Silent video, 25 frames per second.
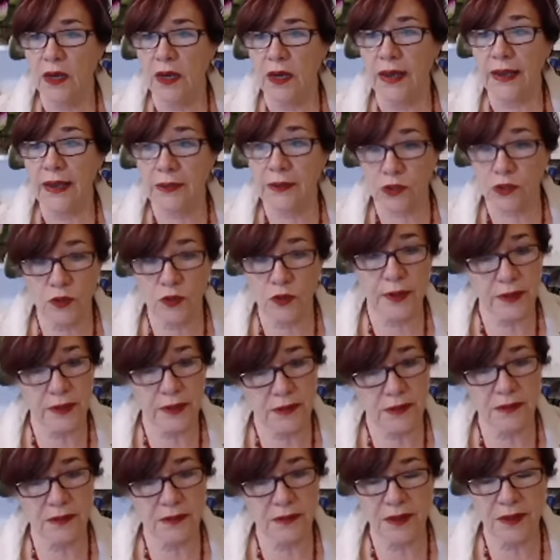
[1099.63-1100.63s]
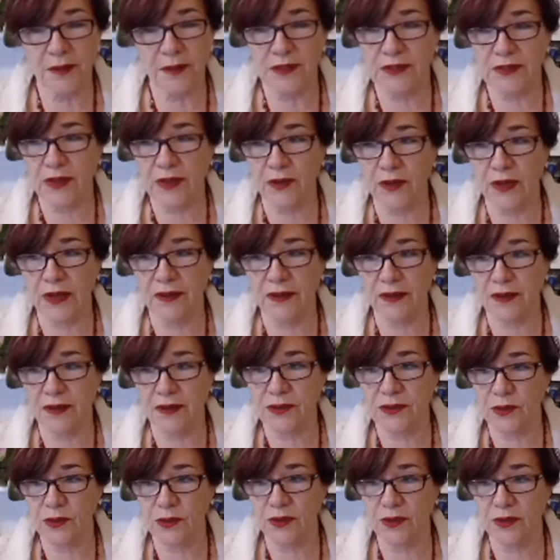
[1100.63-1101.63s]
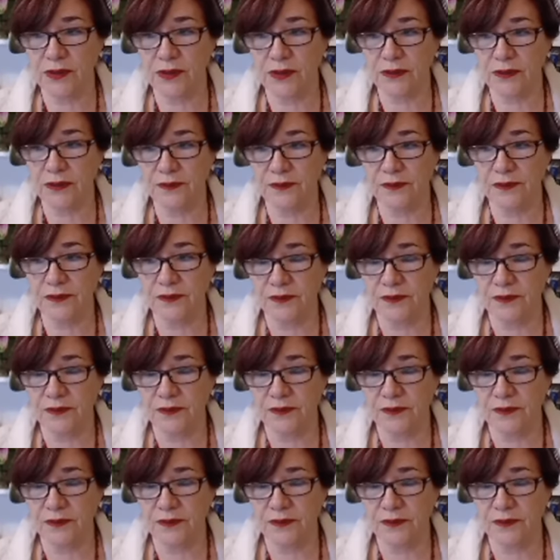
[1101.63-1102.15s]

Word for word: eso es demasiado radiaciones.